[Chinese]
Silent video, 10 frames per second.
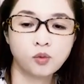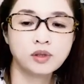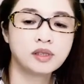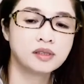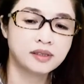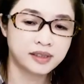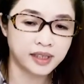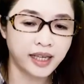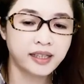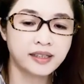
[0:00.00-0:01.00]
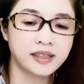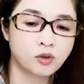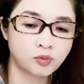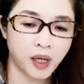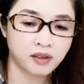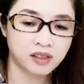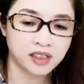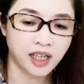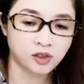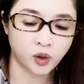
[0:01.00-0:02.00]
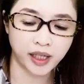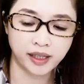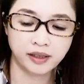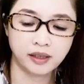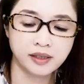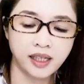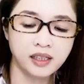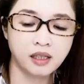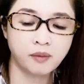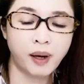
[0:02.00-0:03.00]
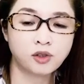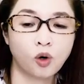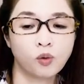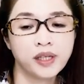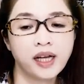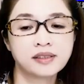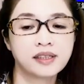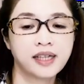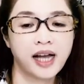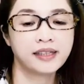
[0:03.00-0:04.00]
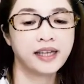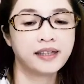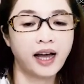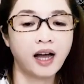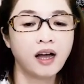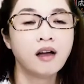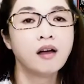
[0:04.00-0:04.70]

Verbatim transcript: 问题是谁可以在股票低档就给你3128？同样这个概念啊。